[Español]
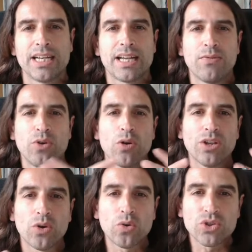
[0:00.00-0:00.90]
que fue
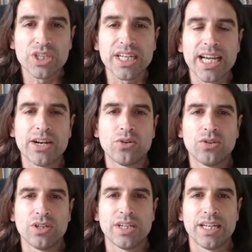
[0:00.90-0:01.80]
cuando
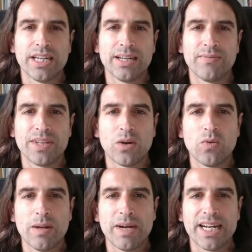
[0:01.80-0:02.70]
Justiniano, eh, de
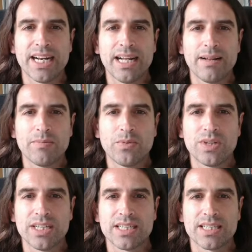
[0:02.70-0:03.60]
alguna manera,
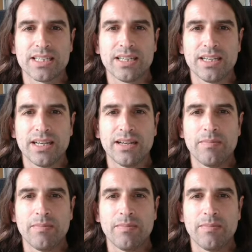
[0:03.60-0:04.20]
pues eh,